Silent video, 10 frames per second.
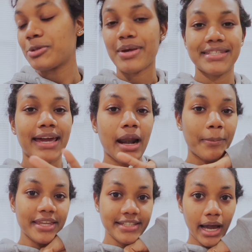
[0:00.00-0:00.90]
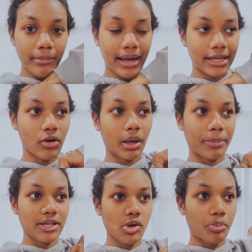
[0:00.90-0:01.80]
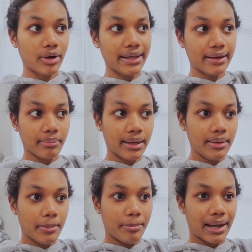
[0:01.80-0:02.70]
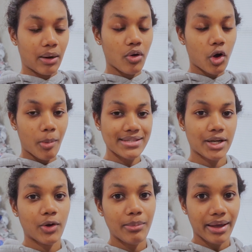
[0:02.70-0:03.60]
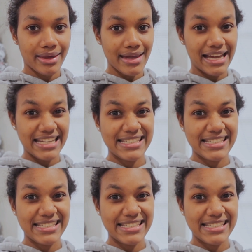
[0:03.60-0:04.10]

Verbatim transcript: les voy a enseñar la pijama y lo que pienso ponerme para luego comenzar con el maquillaje.